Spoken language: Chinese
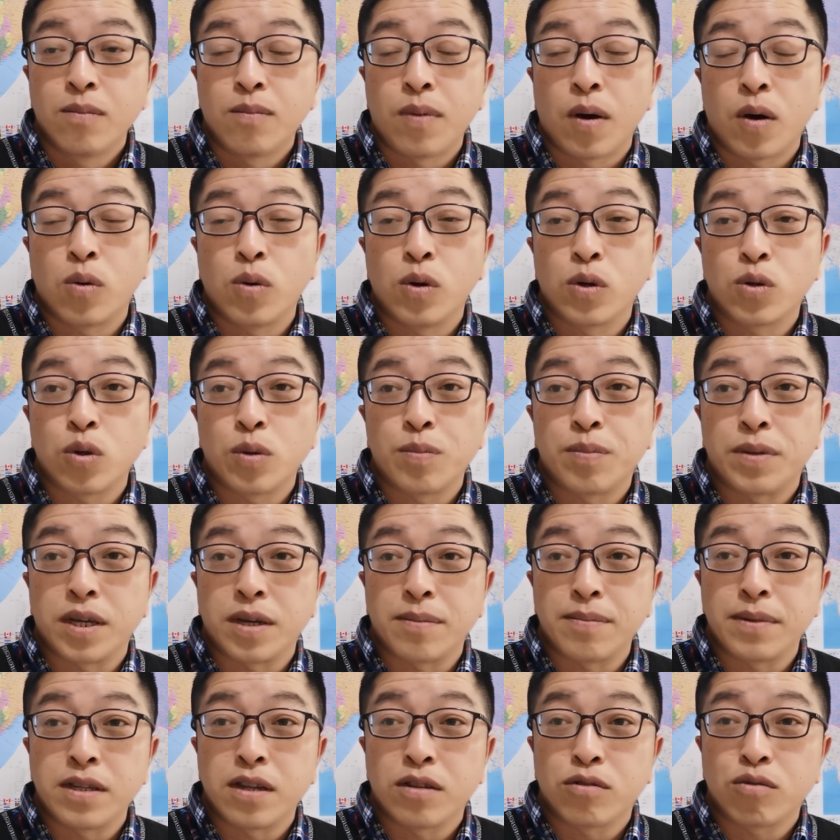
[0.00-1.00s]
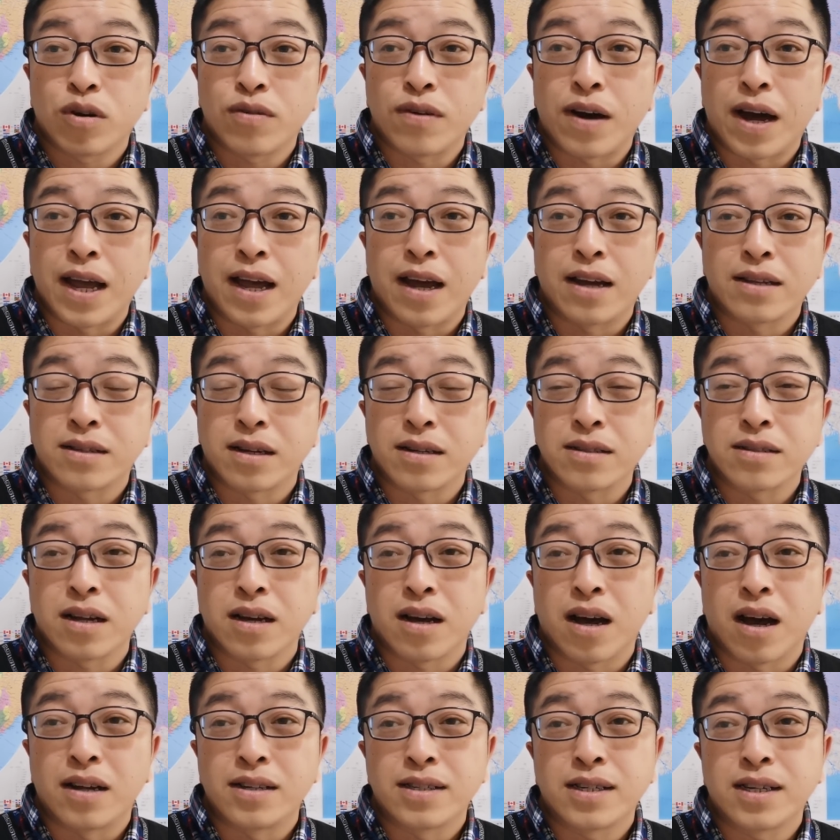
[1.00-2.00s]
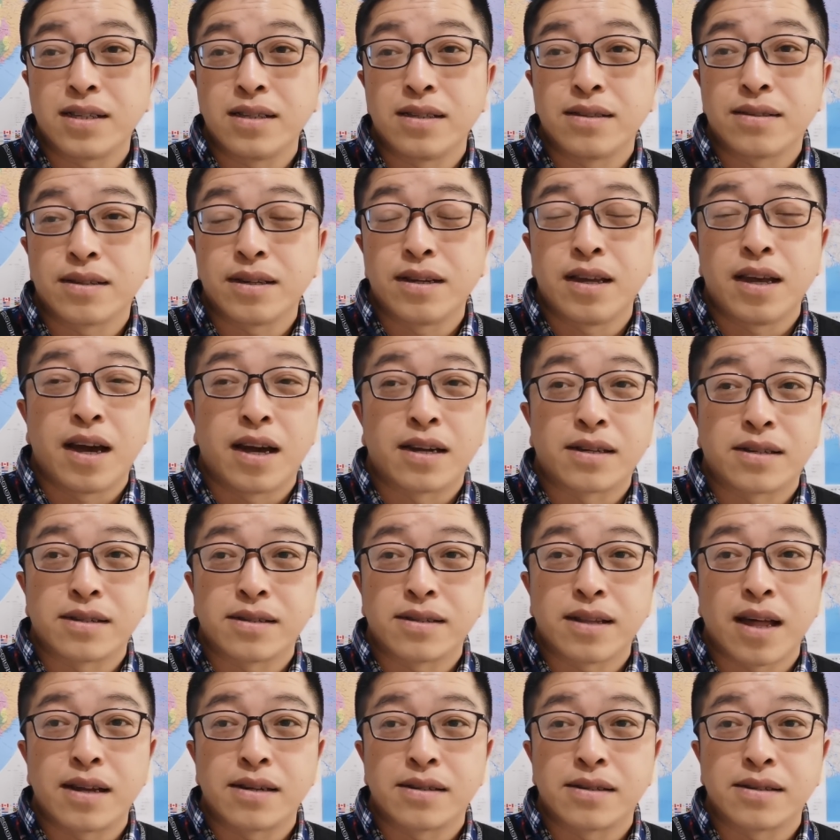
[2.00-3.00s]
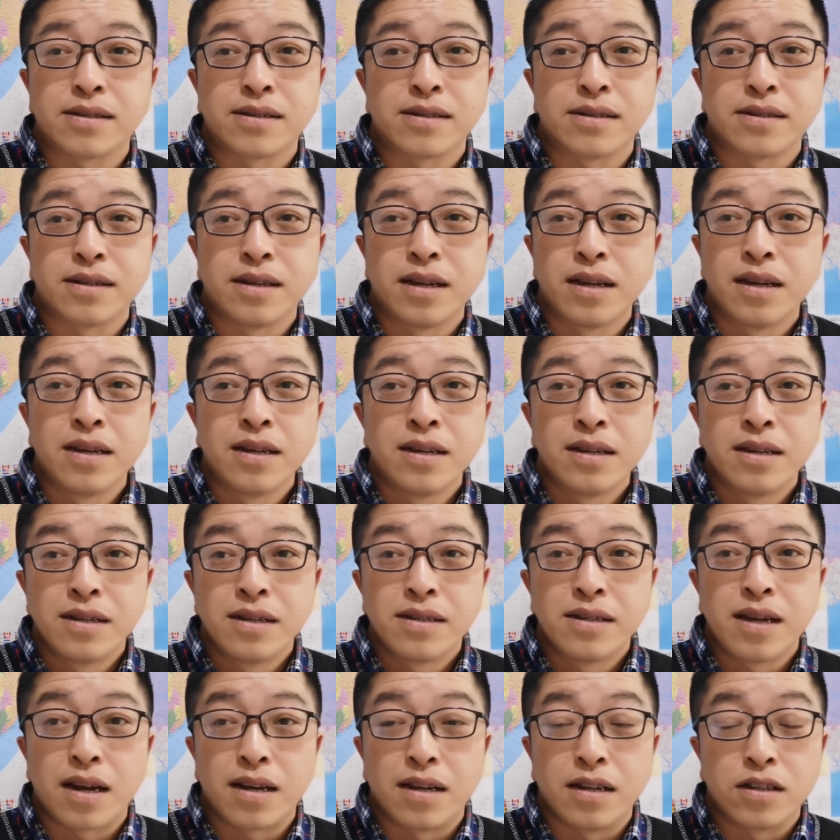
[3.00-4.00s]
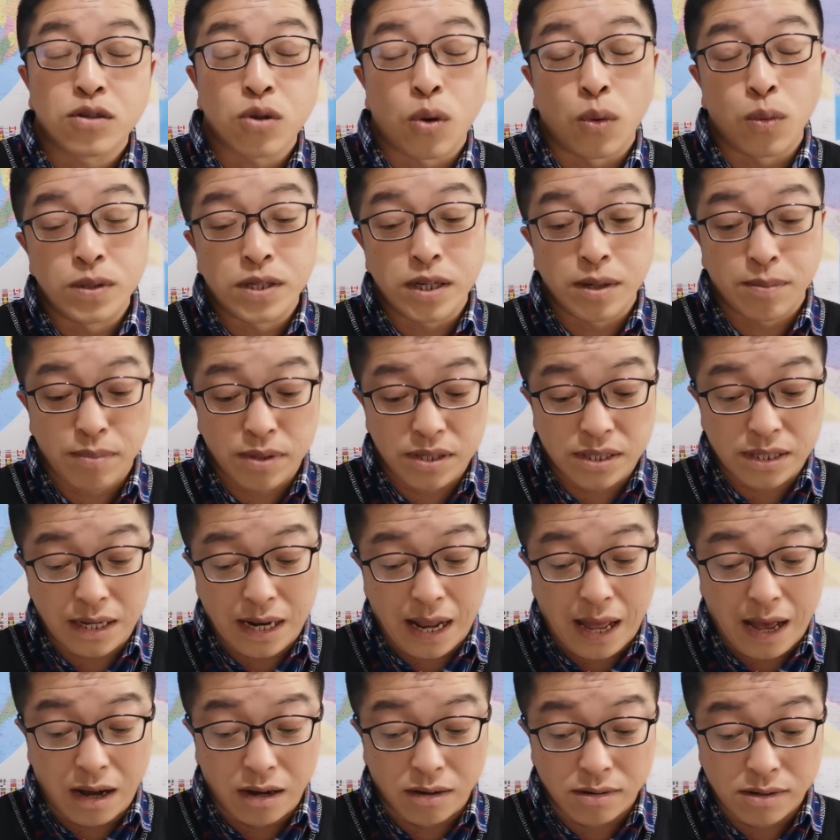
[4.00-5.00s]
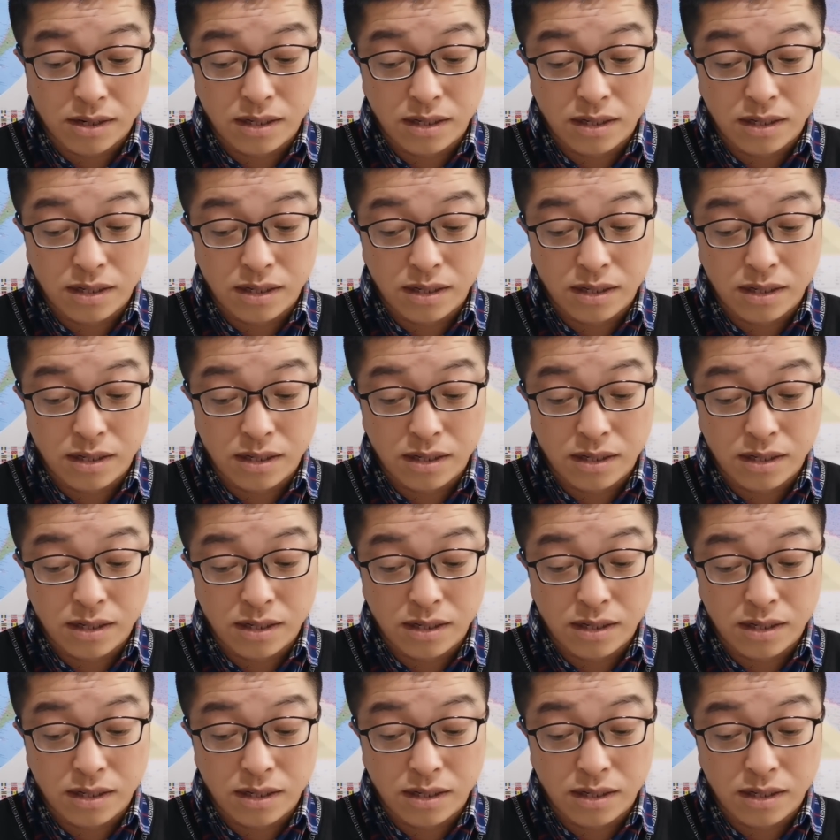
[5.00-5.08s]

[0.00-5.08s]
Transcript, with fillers: 包括对平民的做法呀等等啊，这个以色列啊，实在是让人同情不起来啊。